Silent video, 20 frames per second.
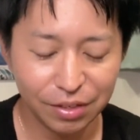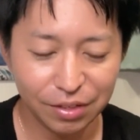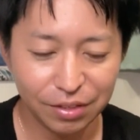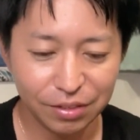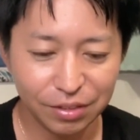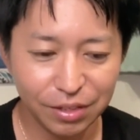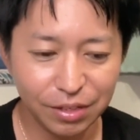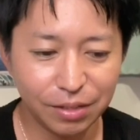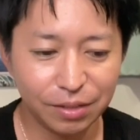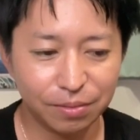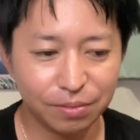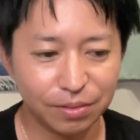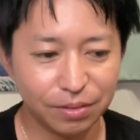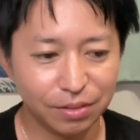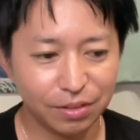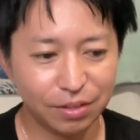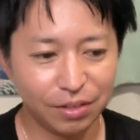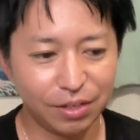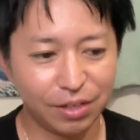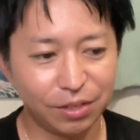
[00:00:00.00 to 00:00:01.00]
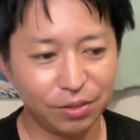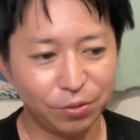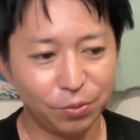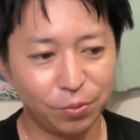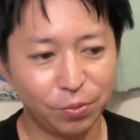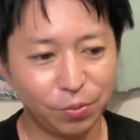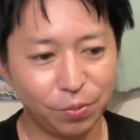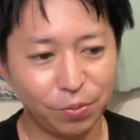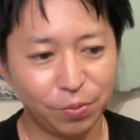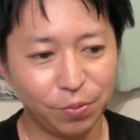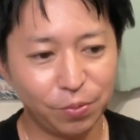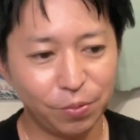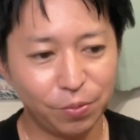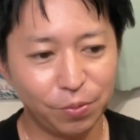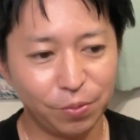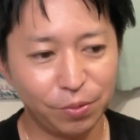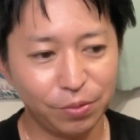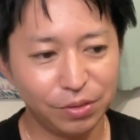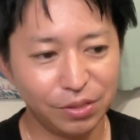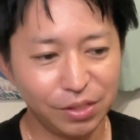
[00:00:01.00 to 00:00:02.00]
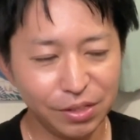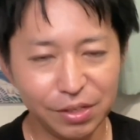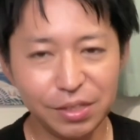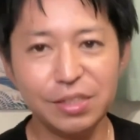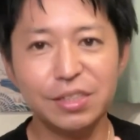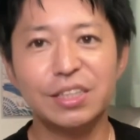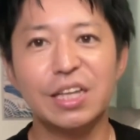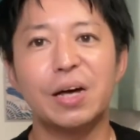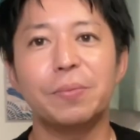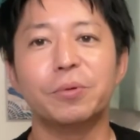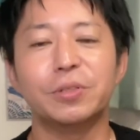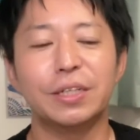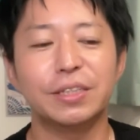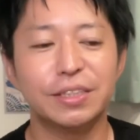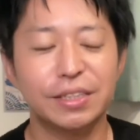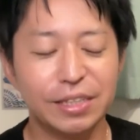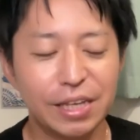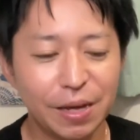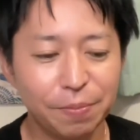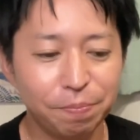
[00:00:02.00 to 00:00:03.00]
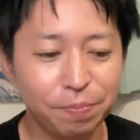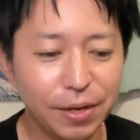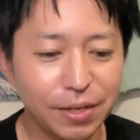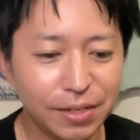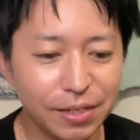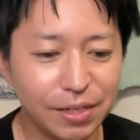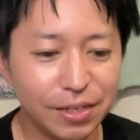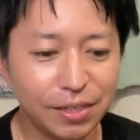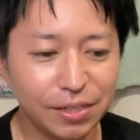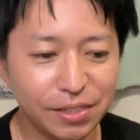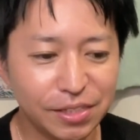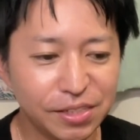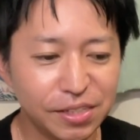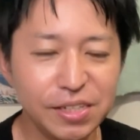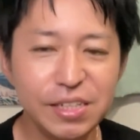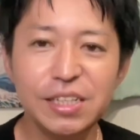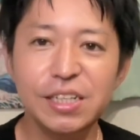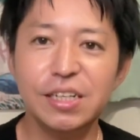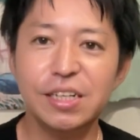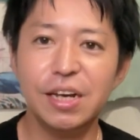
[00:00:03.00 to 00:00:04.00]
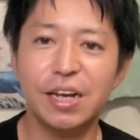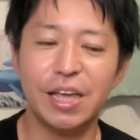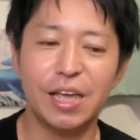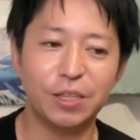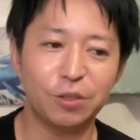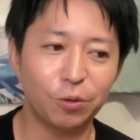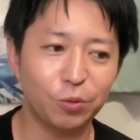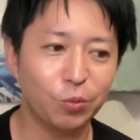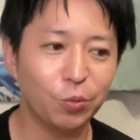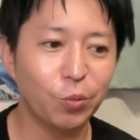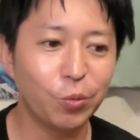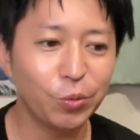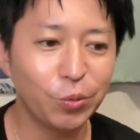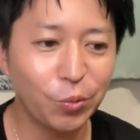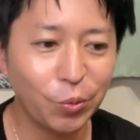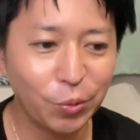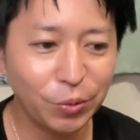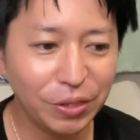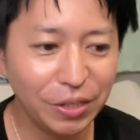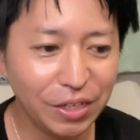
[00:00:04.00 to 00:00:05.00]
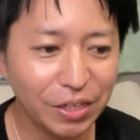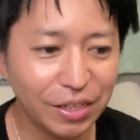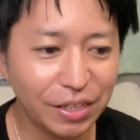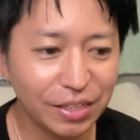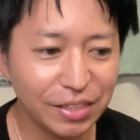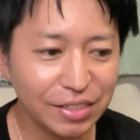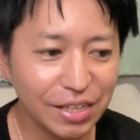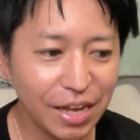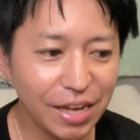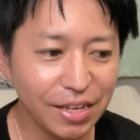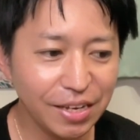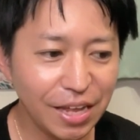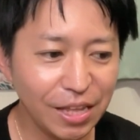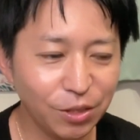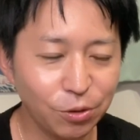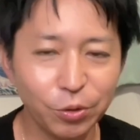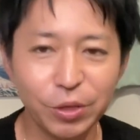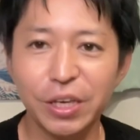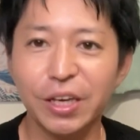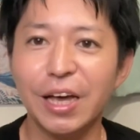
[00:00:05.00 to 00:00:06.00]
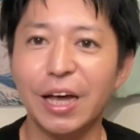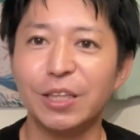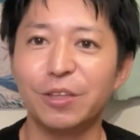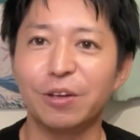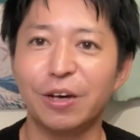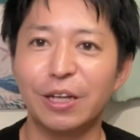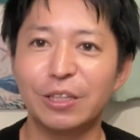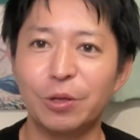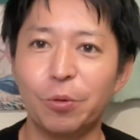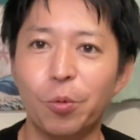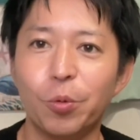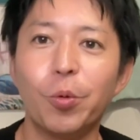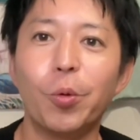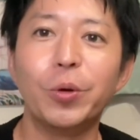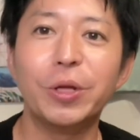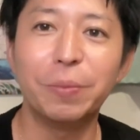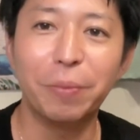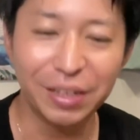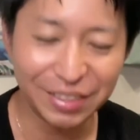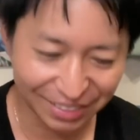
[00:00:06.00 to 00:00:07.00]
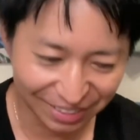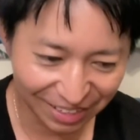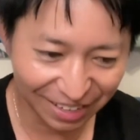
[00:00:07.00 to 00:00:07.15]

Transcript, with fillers: で、えっ、ー、と、ツインスターもですね、やっぱりツインレイと同様に、サイレント期間とかって起こります